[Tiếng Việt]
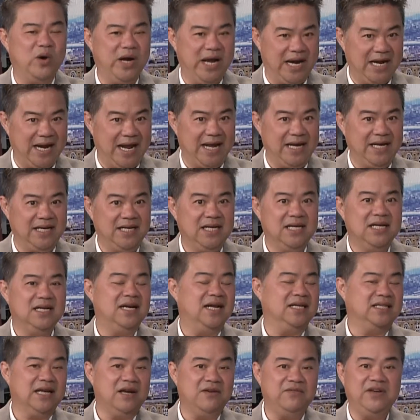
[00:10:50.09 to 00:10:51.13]
mùa hè này,
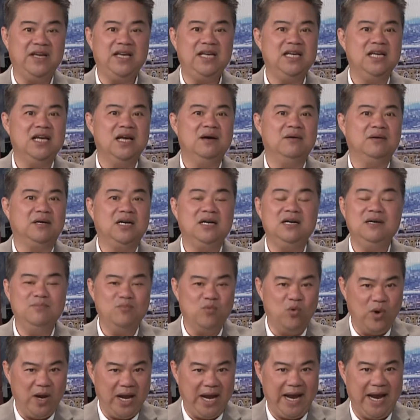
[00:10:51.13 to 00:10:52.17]
là tại vì cứ
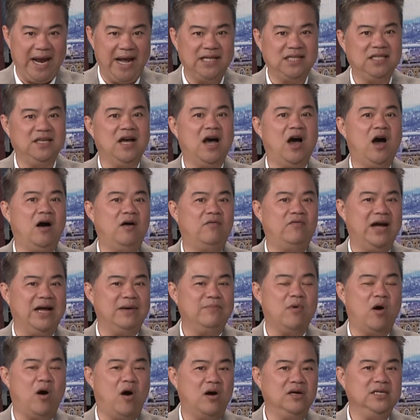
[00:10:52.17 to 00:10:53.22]
mùa hè thì họ
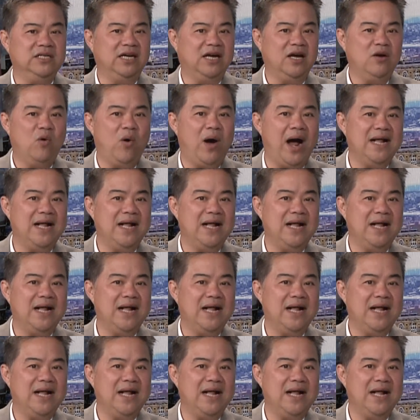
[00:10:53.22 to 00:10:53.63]
phải bỏ những cái